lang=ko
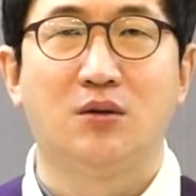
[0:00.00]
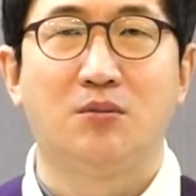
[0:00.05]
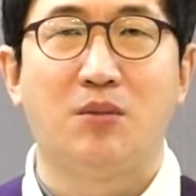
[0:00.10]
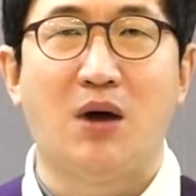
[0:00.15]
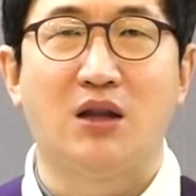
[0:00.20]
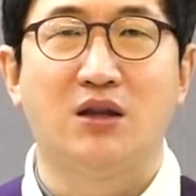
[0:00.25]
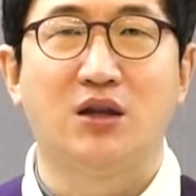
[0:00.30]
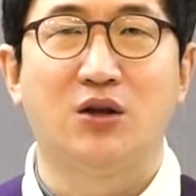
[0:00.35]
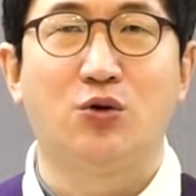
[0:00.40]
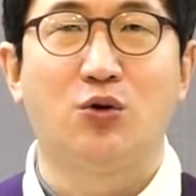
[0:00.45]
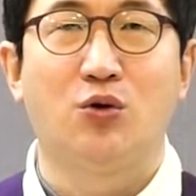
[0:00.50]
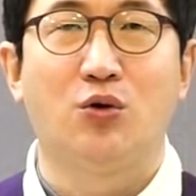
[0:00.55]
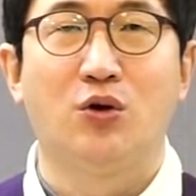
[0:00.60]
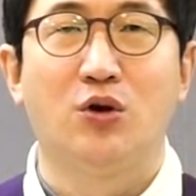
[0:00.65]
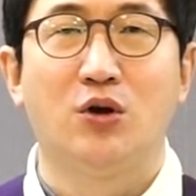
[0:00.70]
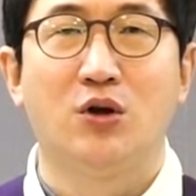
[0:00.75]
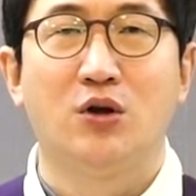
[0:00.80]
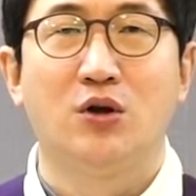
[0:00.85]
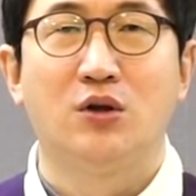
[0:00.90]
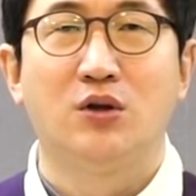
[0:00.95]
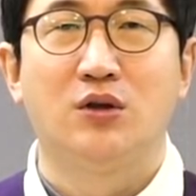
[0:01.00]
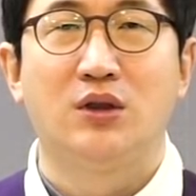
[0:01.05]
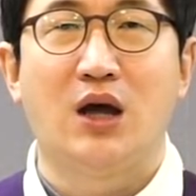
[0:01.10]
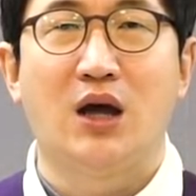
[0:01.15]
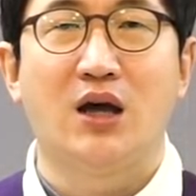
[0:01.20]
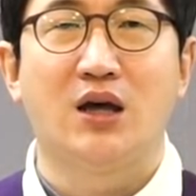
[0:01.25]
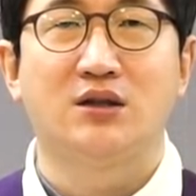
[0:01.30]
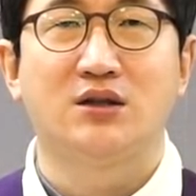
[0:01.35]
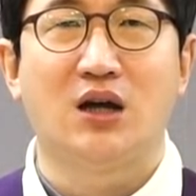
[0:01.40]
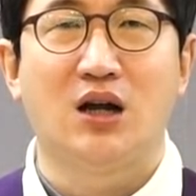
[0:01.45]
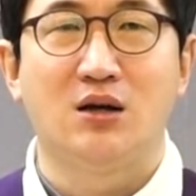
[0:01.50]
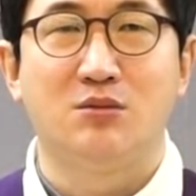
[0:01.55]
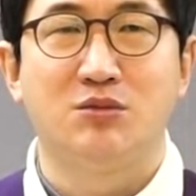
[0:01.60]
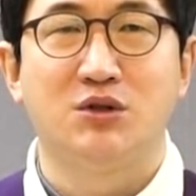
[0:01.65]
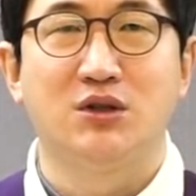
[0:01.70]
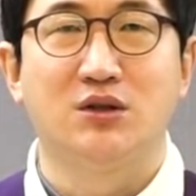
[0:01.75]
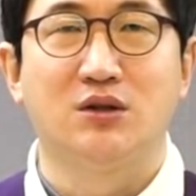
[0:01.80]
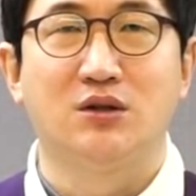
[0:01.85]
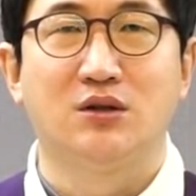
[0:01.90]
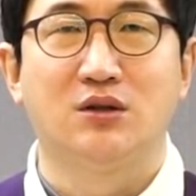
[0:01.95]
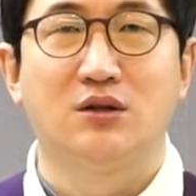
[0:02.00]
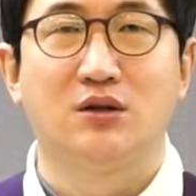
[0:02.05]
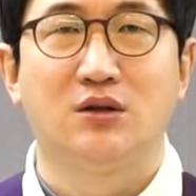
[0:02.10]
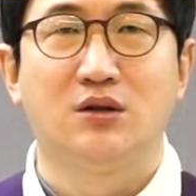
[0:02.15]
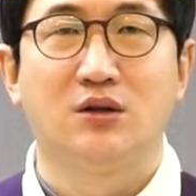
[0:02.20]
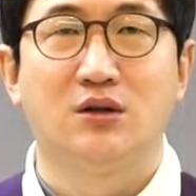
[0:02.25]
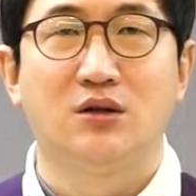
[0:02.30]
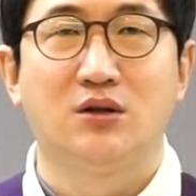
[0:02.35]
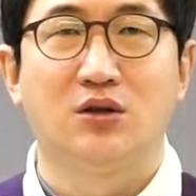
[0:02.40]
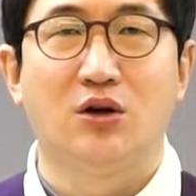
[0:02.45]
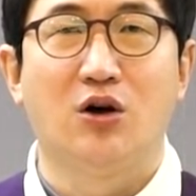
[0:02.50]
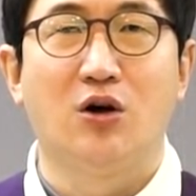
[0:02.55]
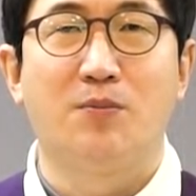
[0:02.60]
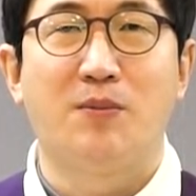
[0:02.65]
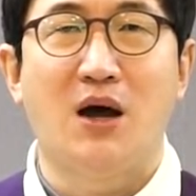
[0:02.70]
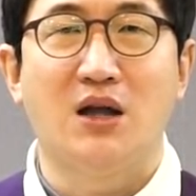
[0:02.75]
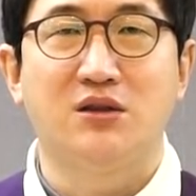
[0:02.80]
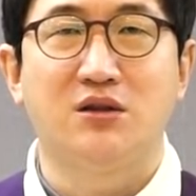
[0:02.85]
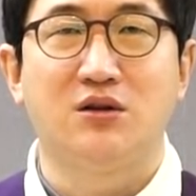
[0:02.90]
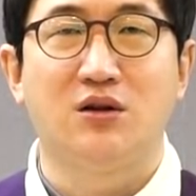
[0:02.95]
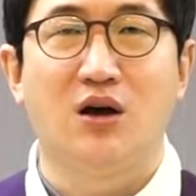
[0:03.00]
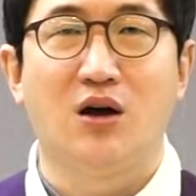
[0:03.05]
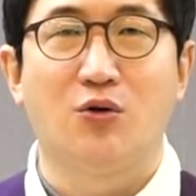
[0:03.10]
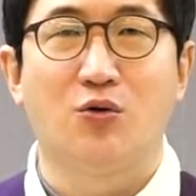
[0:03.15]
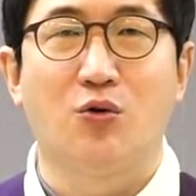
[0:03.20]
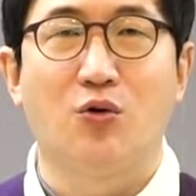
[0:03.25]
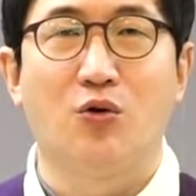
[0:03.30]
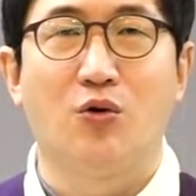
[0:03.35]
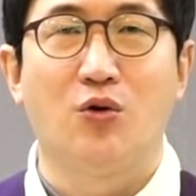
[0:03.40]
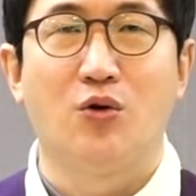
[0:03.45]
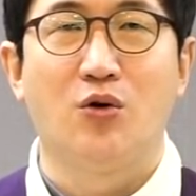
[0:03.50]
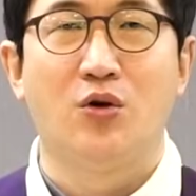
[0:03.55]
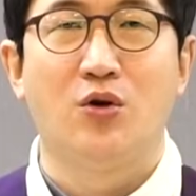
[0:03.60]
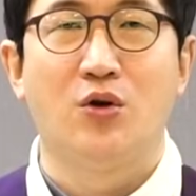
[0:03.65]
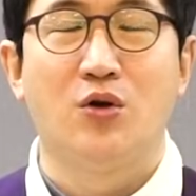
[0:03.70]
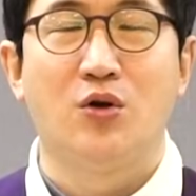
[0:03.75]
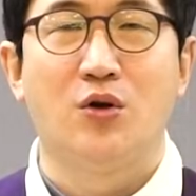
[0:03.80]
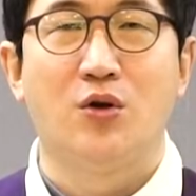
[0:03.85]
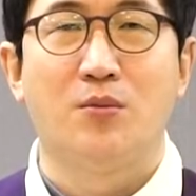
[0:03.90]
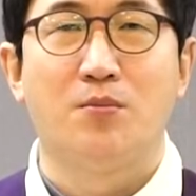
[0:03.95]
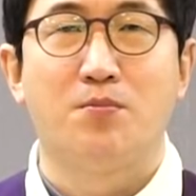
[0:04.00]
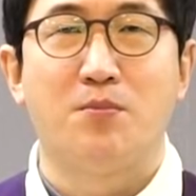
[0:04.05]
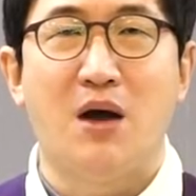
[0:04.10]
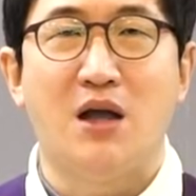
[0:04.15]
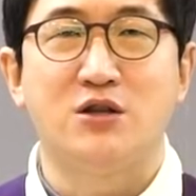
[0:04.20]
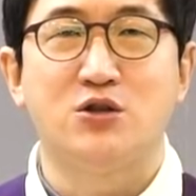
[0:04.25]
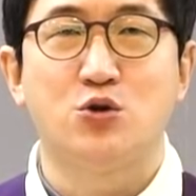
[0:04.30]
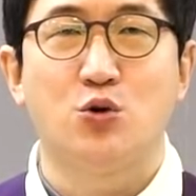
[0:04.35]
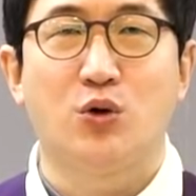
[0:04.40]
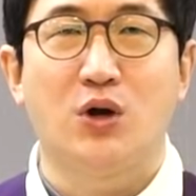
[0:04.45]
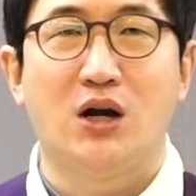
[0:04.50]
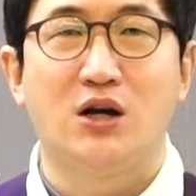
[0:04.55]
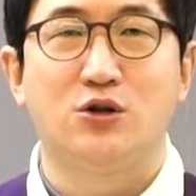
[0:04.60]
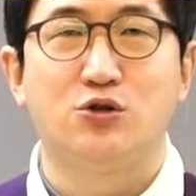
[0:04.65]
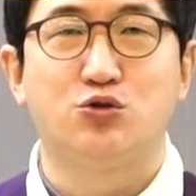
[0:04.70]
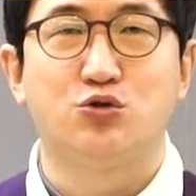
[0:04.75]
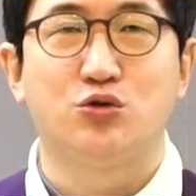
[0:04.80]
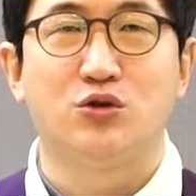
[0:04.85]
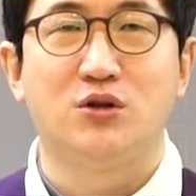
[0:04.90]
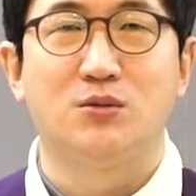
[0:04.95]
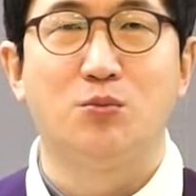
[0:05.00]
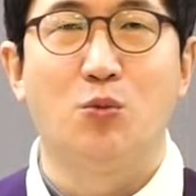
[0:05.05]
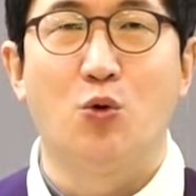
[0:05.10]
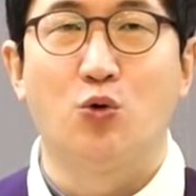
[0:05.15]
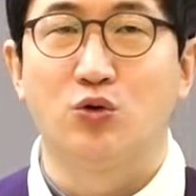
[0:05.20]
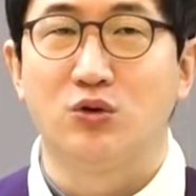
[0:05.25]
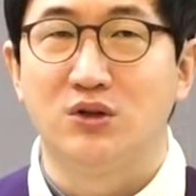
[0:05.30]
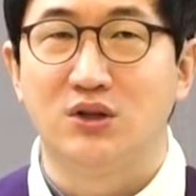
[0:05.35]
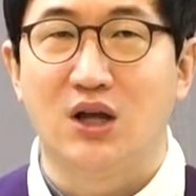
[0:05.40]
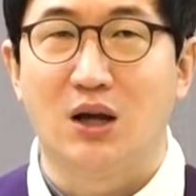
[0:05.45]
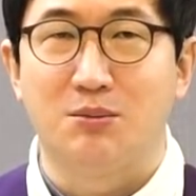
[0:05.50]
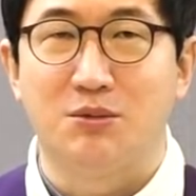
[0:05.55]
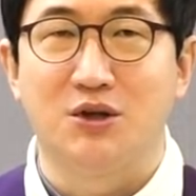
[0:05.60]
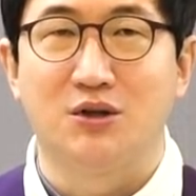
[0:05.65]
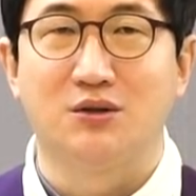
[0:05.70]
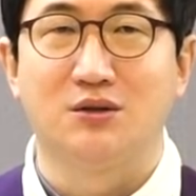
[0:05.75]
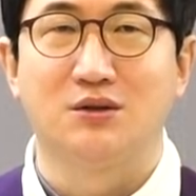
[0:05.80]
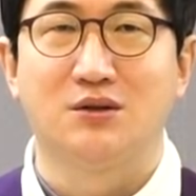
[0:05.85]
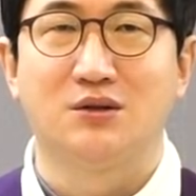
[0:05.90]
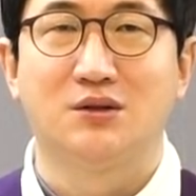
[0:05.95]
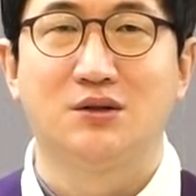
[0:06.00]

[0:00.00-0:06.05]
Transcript: 반대로 나의 삶은 더 받으려 하고 만족할 줄 모른다면